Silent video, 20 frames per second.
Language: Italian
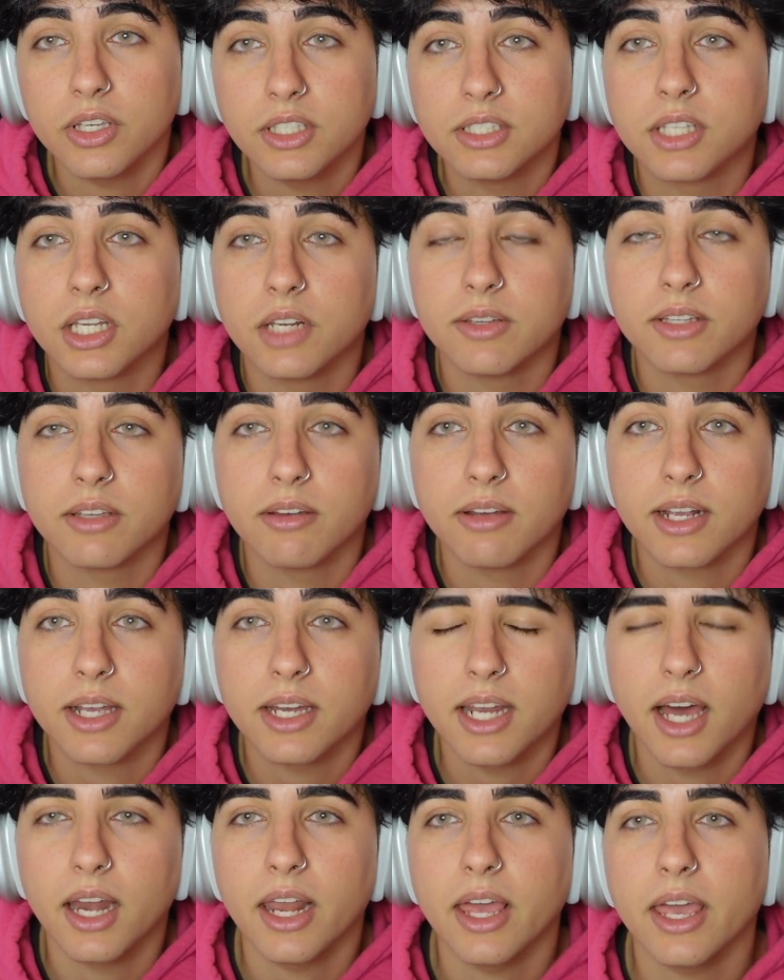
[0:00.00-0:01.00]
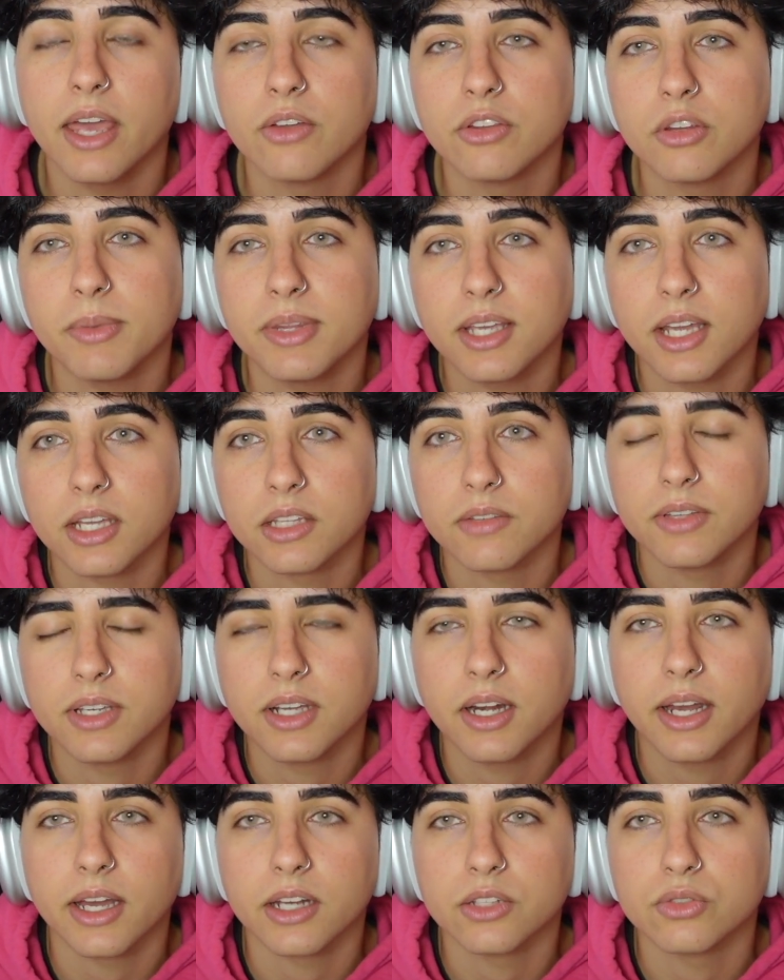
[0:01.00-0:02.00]
iscrivetevi al canale e non dimenticatevi di
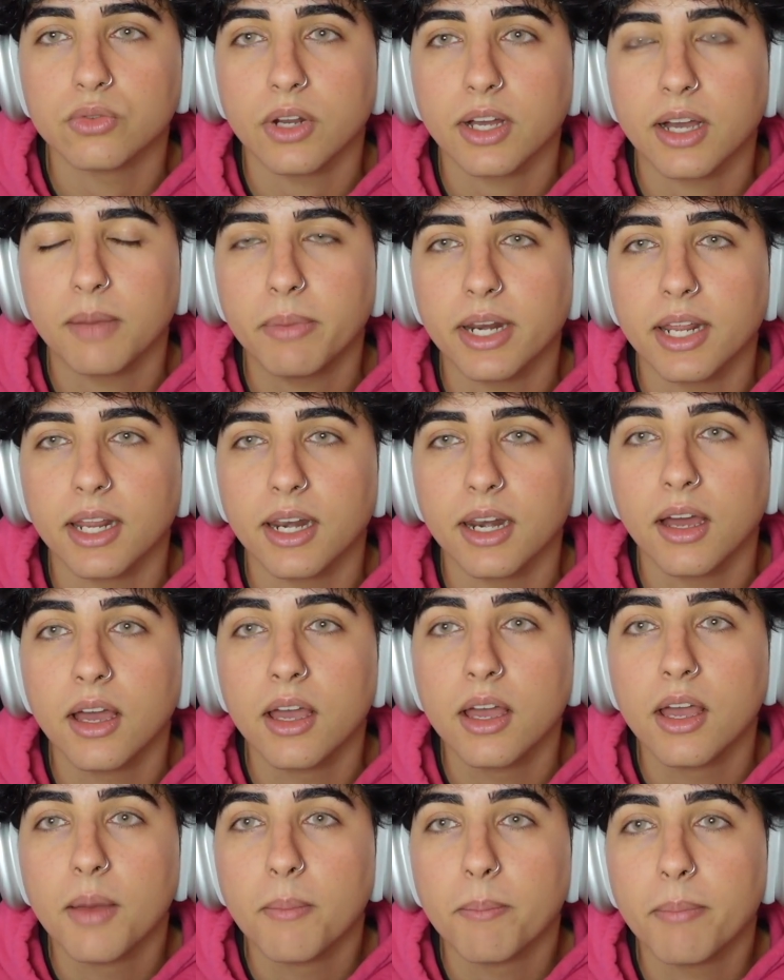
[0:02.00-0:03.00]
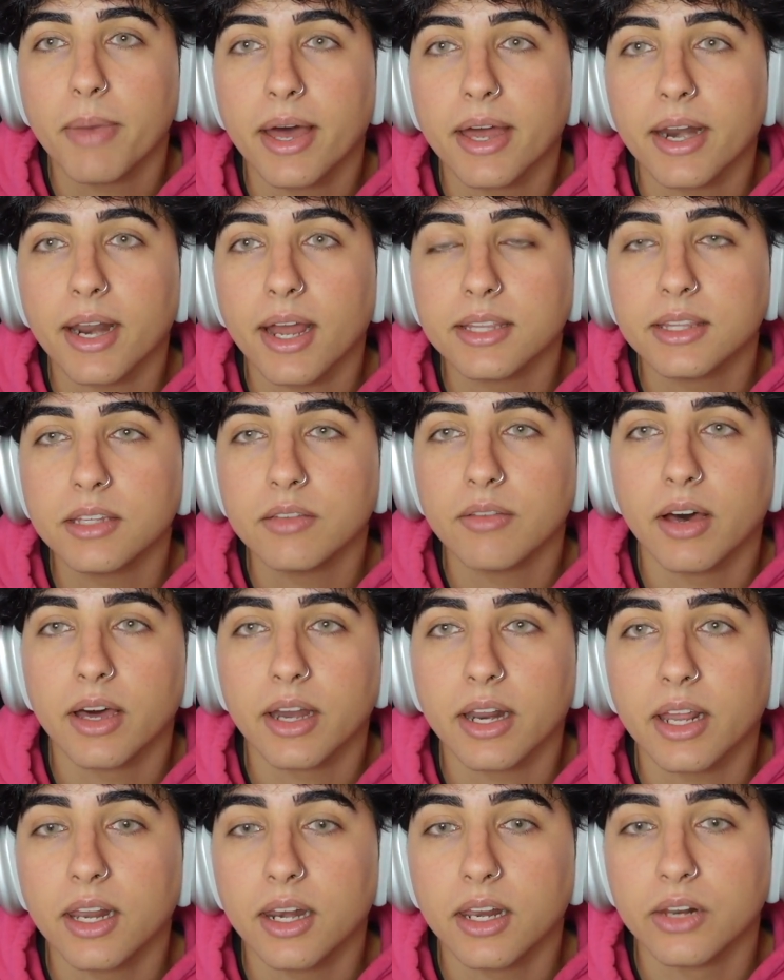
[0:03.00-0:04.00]
cliccare sulla campanella per
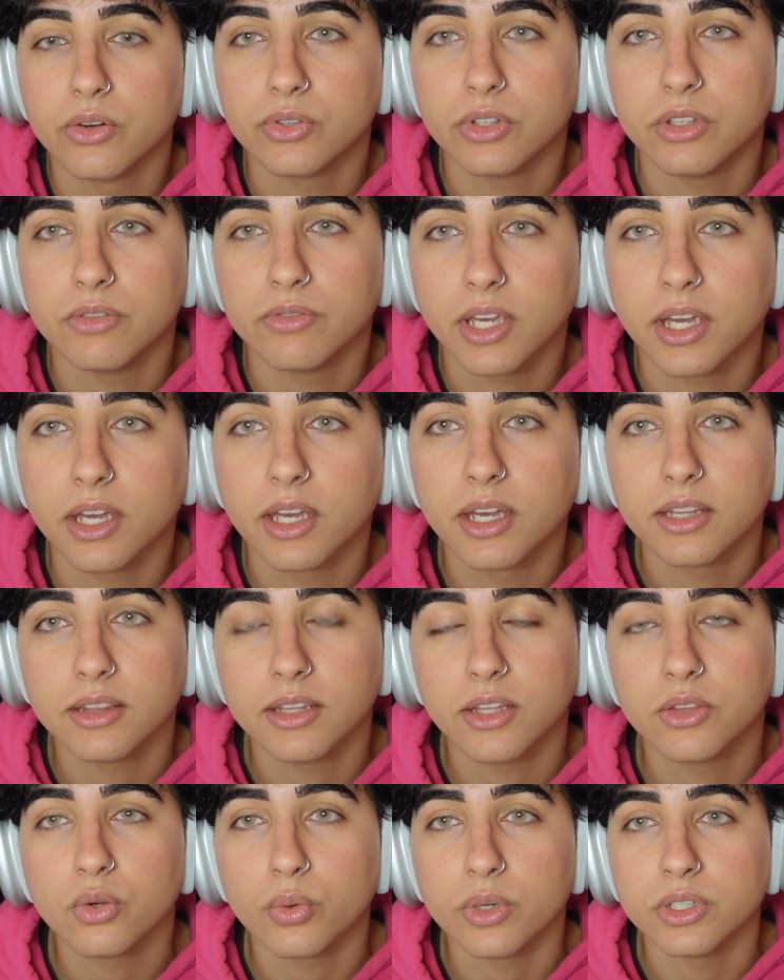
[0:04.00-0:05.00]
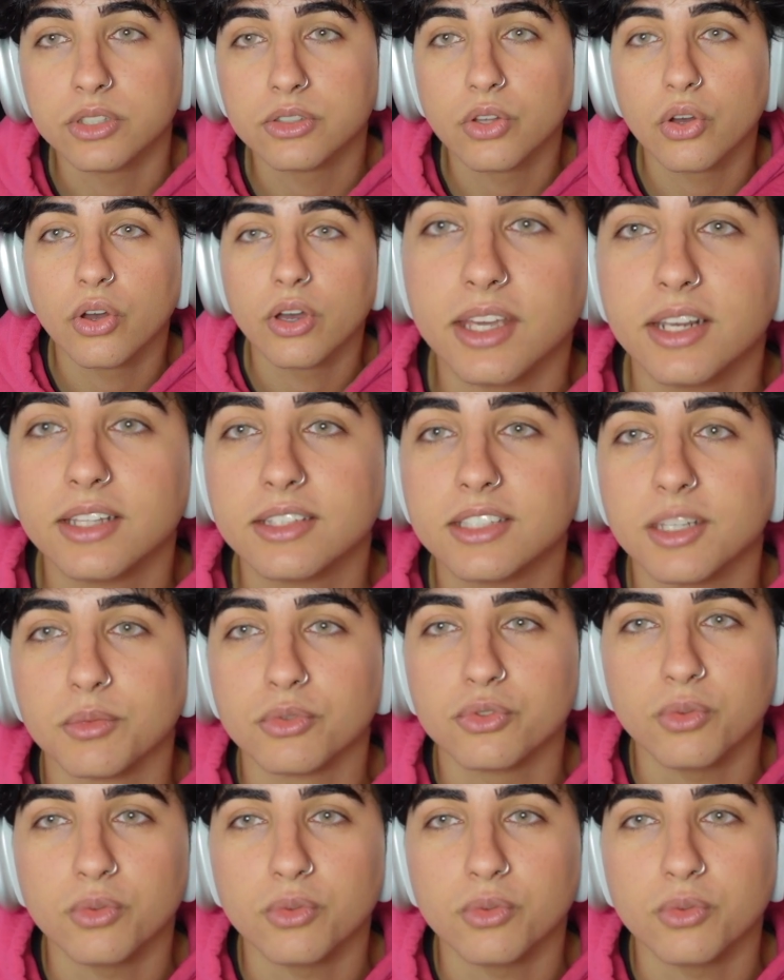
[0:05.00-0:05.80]
attivare le notifiche. Detto questo iniziamo